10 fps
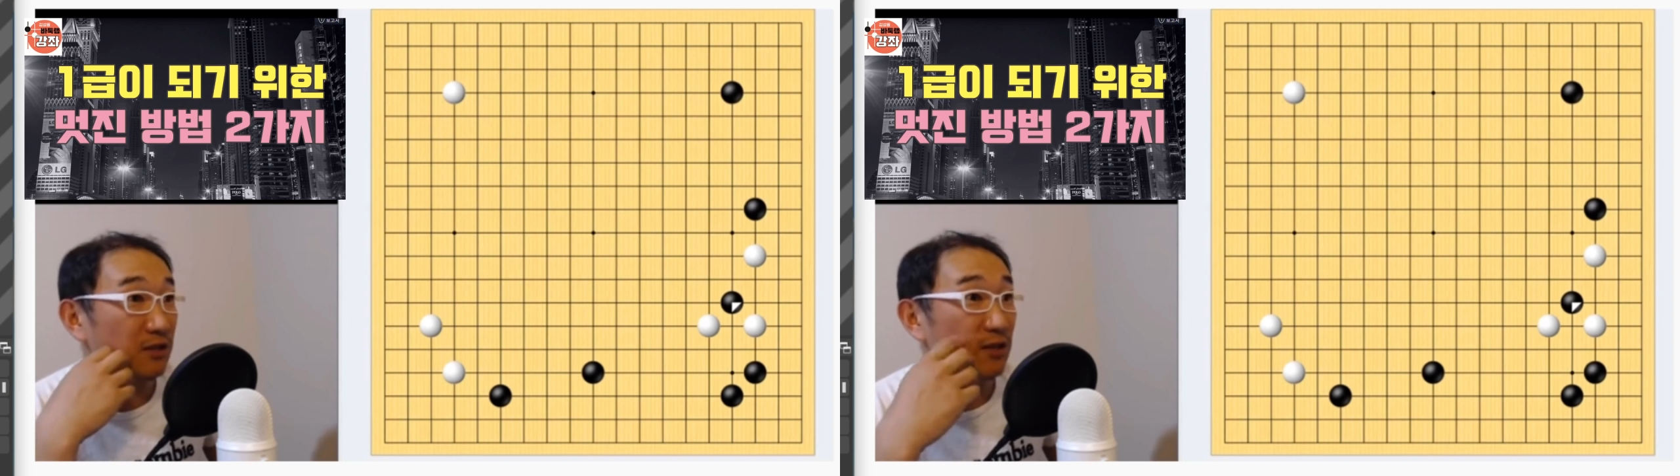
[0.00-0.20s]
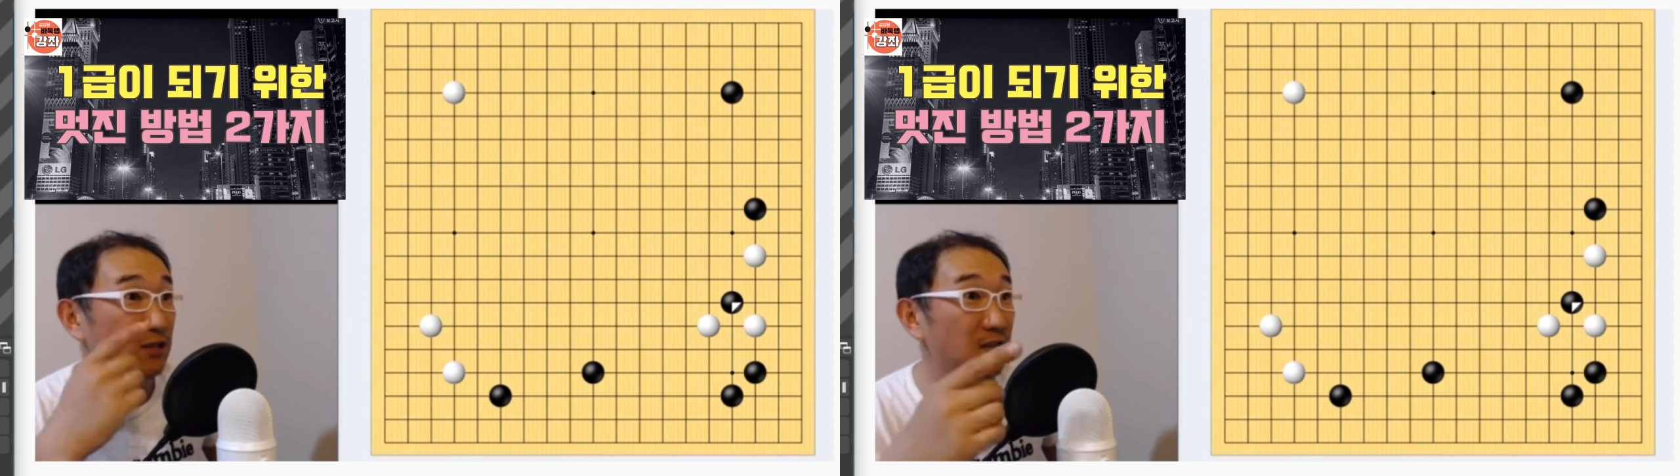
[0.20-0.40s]

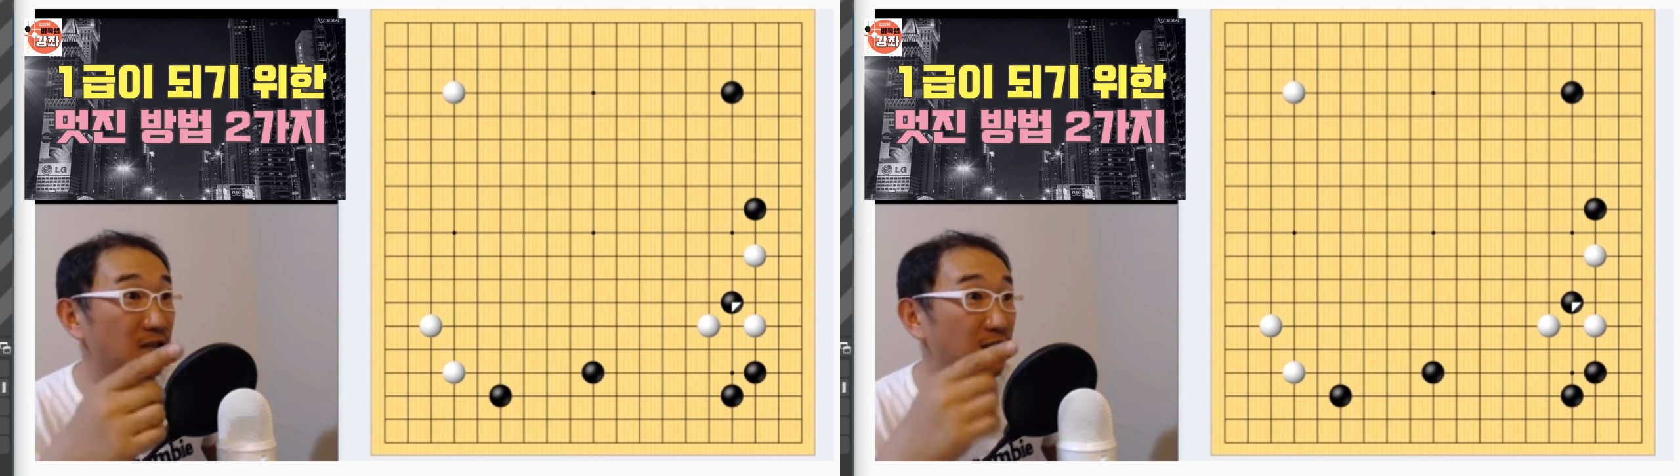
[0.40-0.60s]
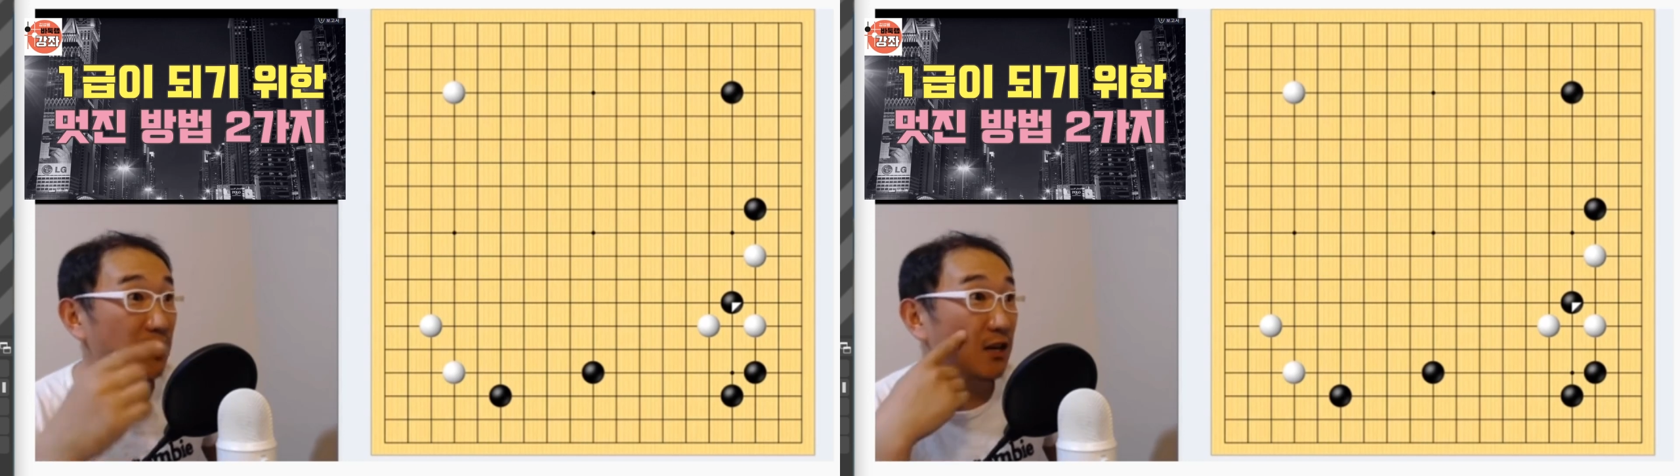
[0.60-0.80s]
근데 이제
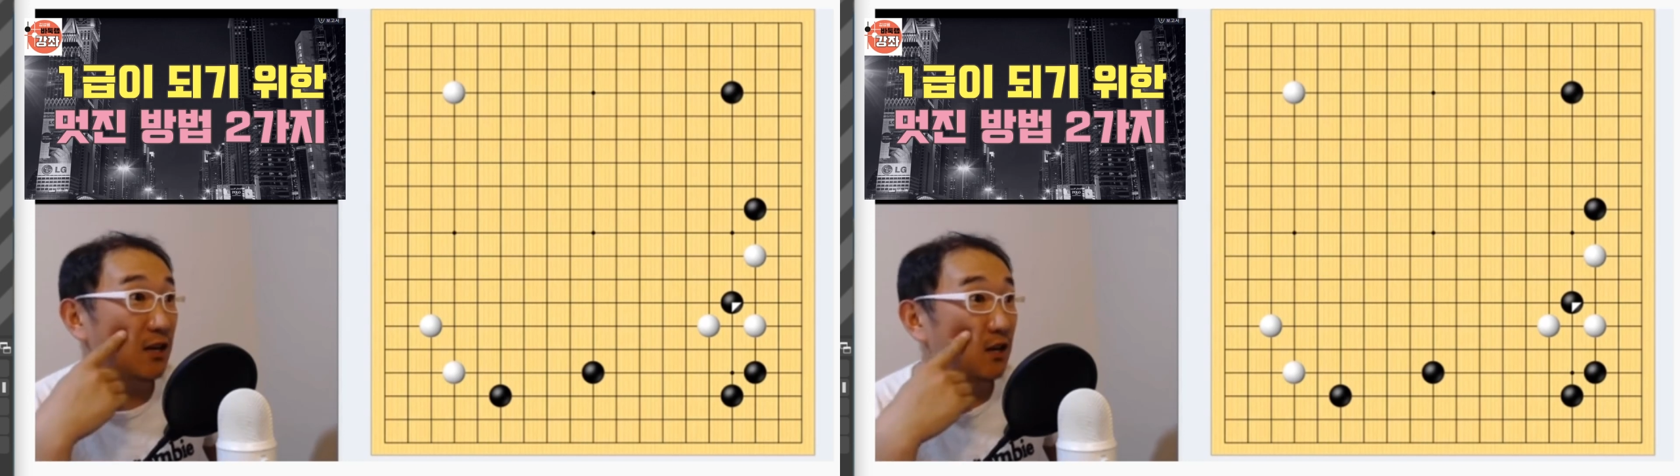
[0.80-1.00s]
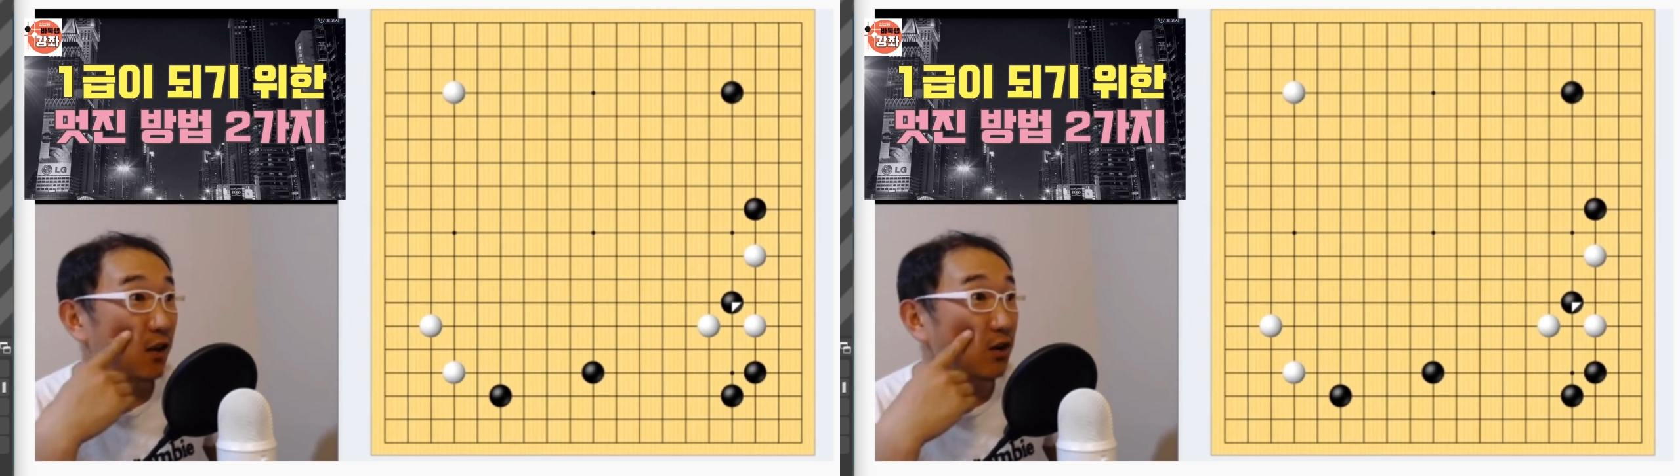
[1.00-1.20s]
이
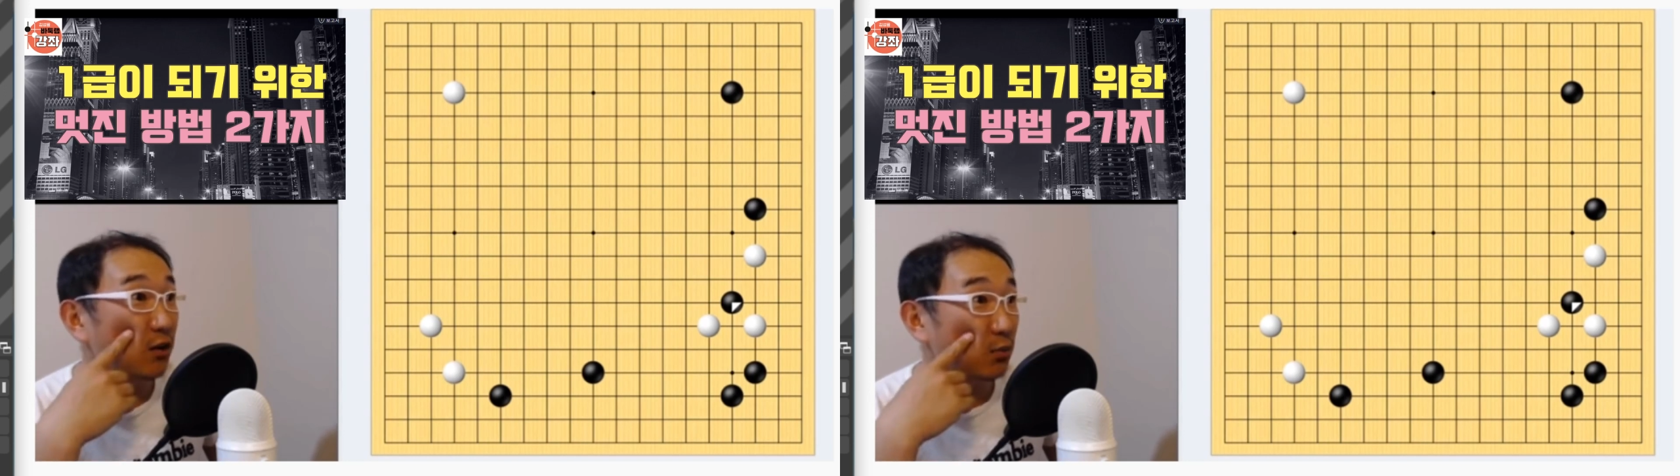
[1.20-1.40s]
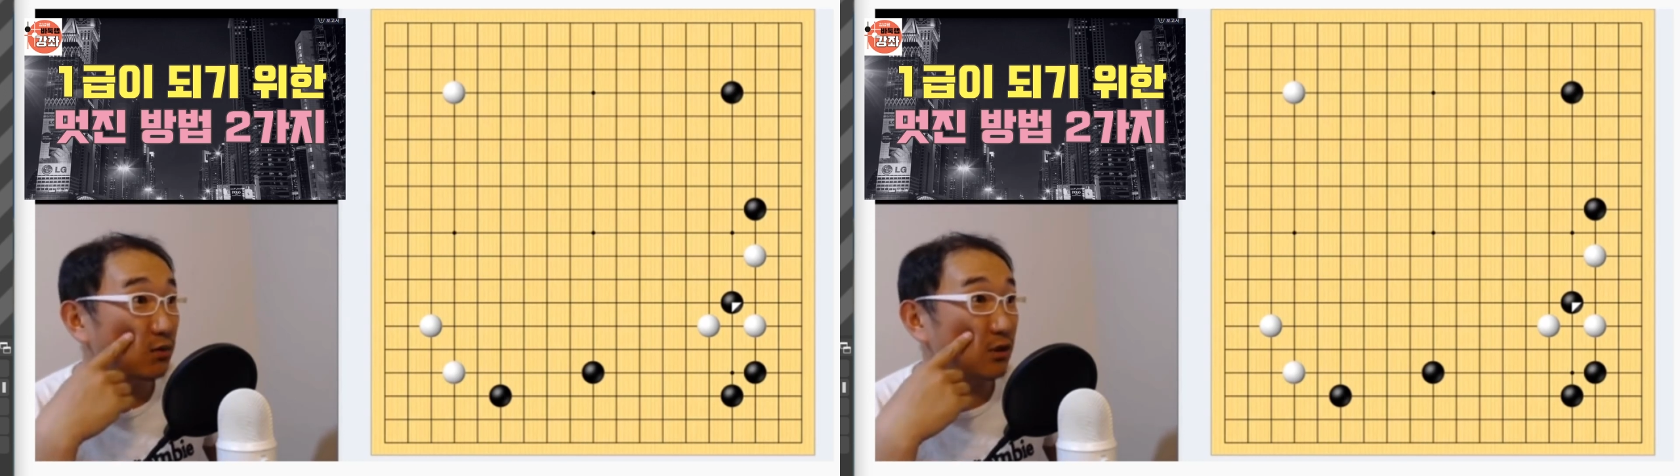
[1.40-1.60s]

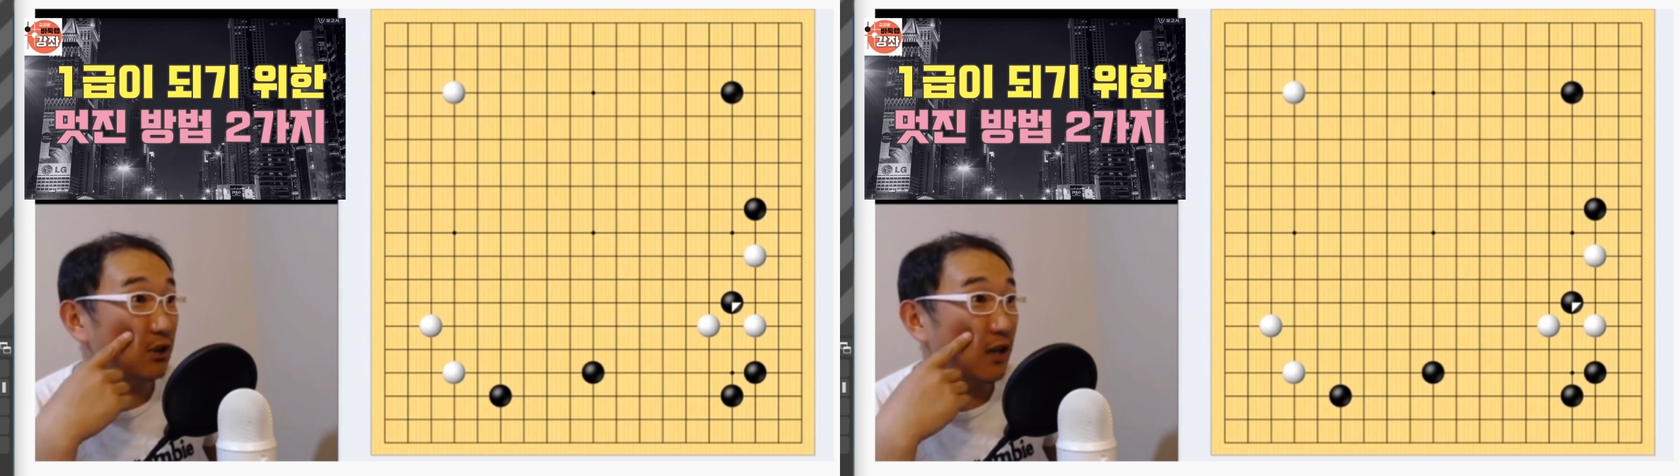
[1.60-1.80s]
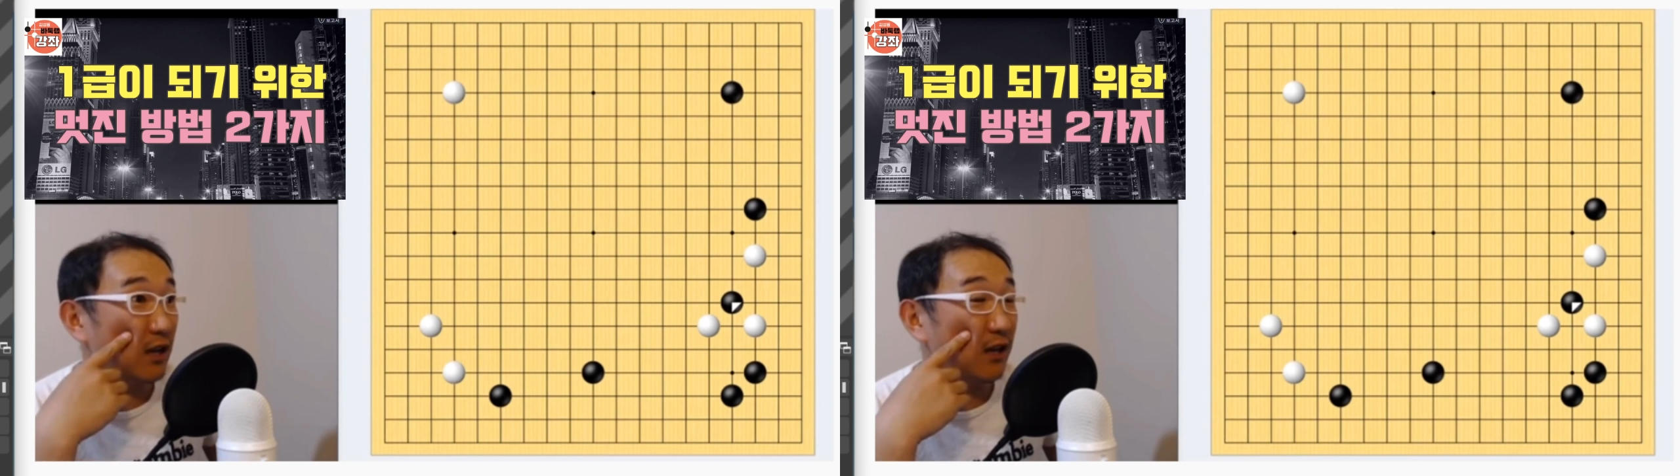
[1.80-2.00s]
여기
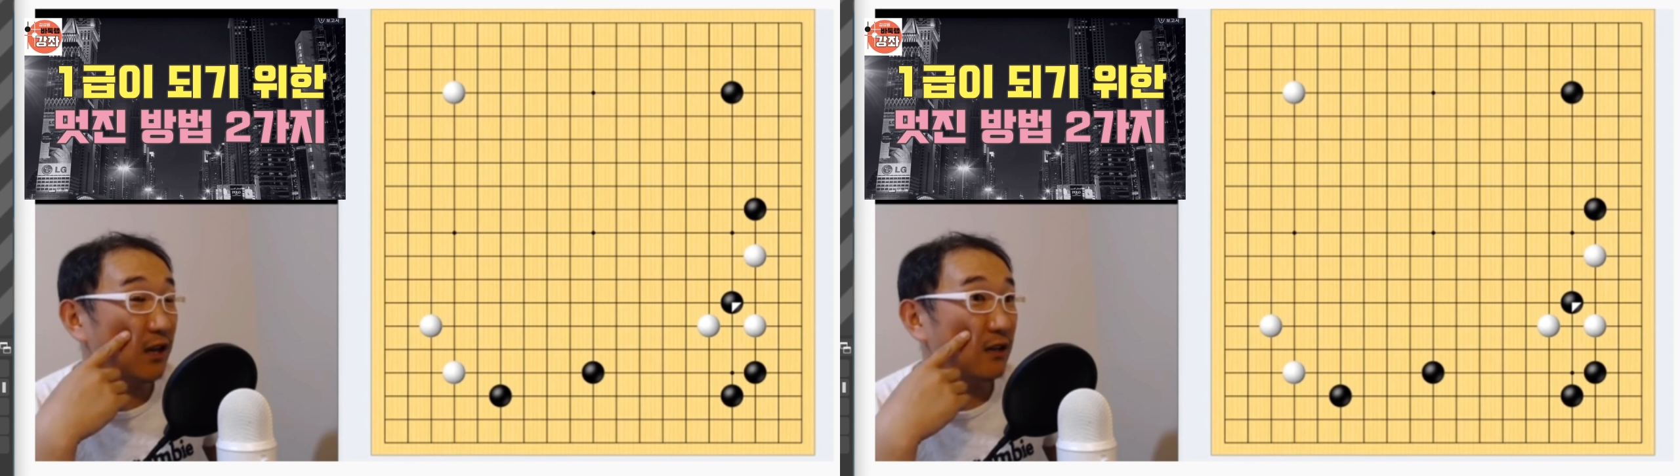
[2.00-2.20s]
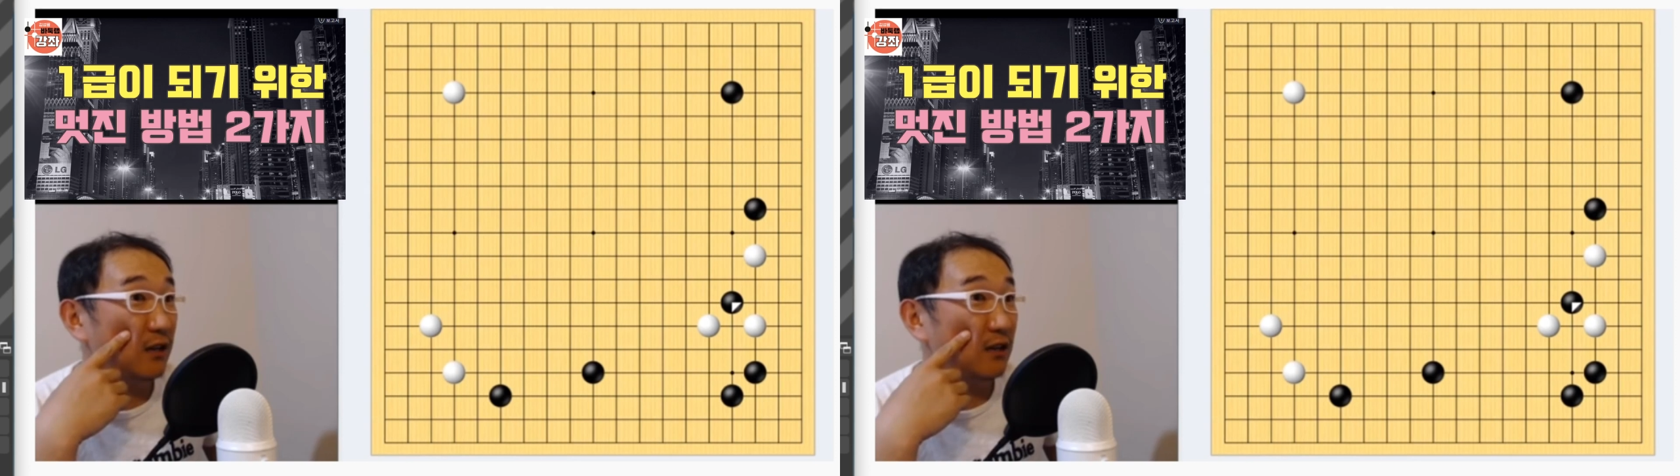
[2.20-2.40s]
두었을 때